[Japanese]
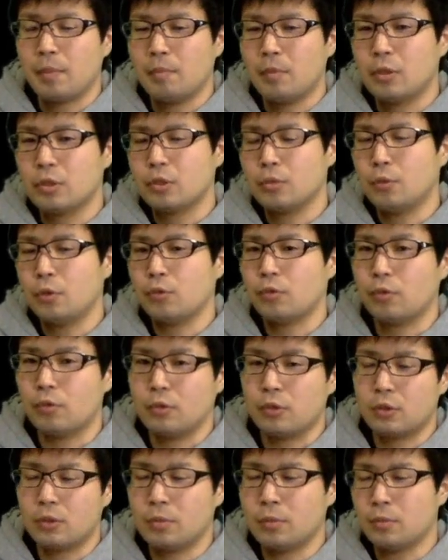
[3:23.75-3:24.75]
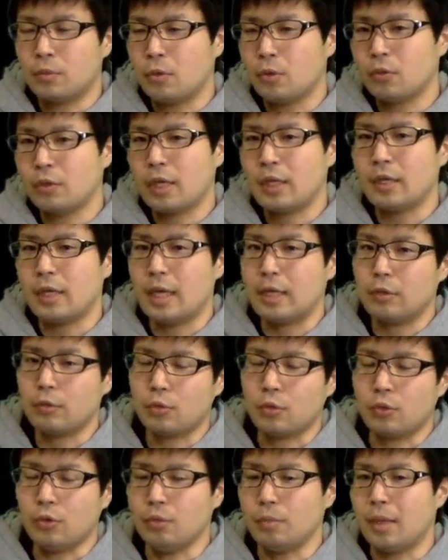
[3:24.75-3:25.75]
スモールスモール n
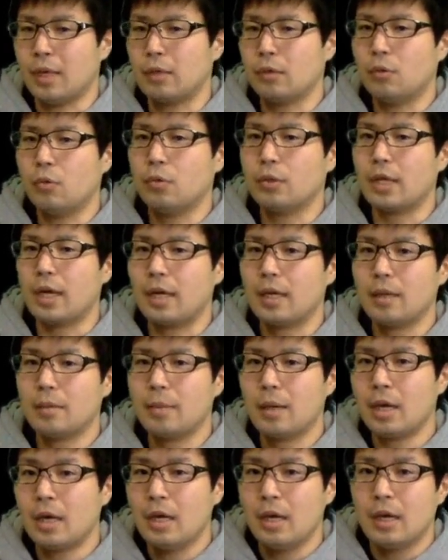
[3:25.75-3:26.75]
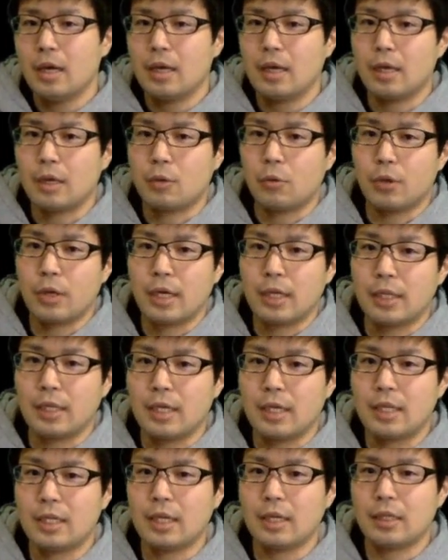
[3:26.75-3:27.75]
という番号であれば、えこれが成
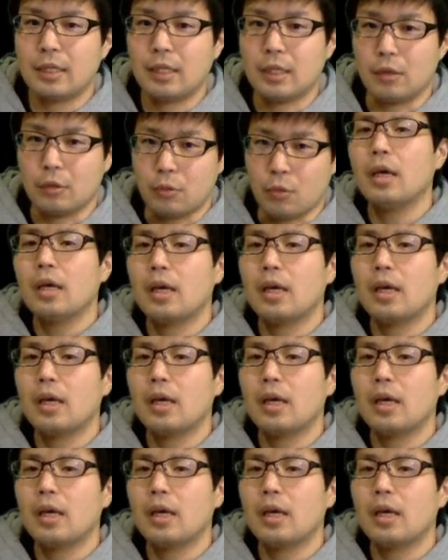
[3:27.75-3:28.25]
り立っていると。